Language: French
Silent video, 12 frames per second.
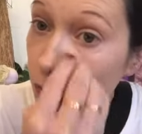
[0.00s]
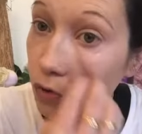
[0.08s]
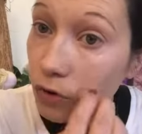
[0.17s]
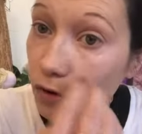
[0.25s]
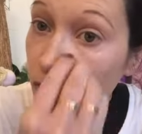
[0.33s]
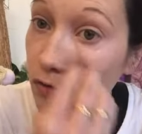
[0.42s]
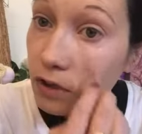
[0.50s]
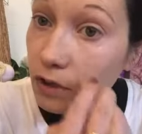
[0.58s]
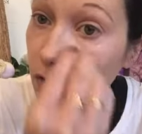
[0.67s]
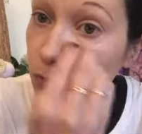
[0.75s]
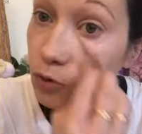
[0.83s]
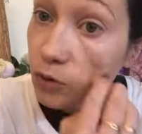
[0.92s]
pour,
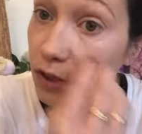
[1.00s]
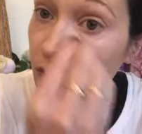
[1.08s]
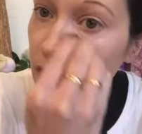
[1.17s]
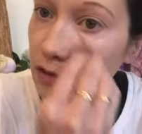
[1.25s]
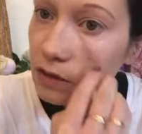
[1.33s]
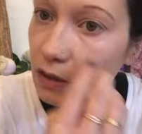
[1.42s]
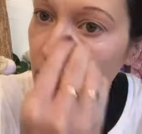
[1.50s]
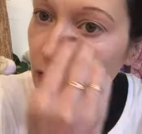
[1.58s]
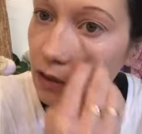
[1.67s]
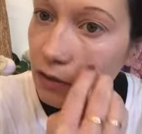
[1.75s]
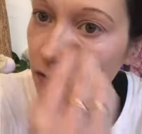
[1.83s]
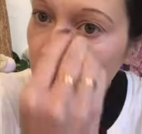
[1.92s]
avoir, pour
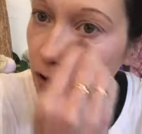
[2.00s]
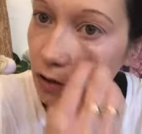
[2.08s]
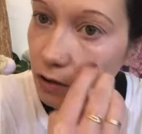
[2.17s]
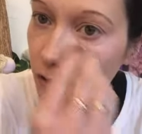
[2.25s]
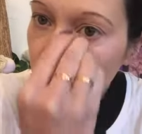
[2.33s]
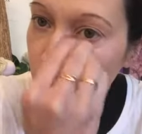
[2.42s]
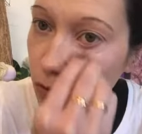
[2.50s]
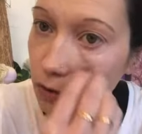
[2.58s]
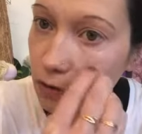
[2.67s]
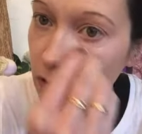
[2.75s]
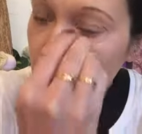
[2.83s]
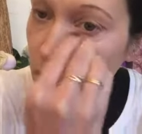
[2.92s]
essayer d'avoir un
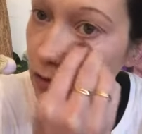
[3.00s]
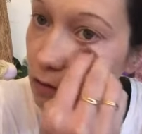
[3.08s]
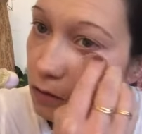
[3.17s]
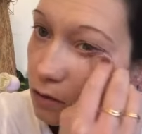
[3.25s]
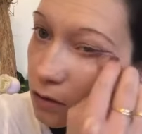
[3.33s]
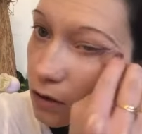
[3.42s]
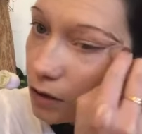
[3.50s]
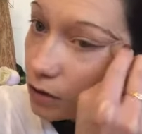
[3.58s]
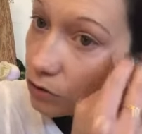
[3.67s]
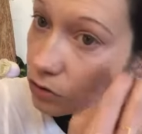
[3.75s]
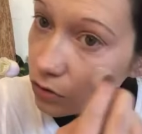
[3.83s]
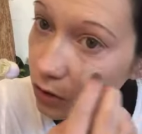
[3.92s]
côté
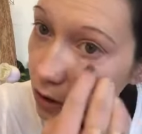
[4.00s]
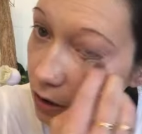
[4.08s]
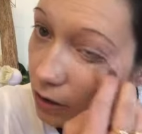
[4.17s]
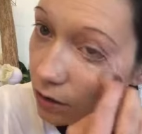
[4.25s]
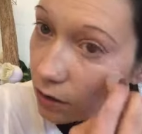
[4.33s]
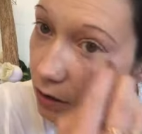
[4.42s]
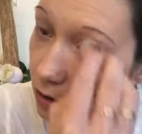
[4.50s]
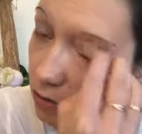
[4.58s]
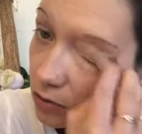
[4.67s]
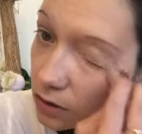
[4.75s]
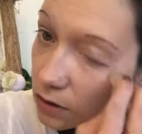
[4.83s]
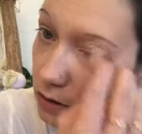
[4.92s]
naturel à
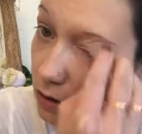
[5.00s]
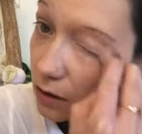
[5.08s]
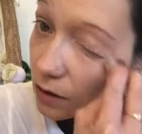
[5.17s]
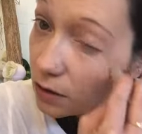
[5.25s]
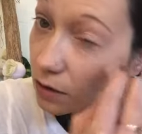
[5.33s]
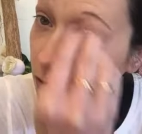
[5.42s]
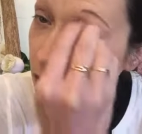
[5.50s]
l'anticerne.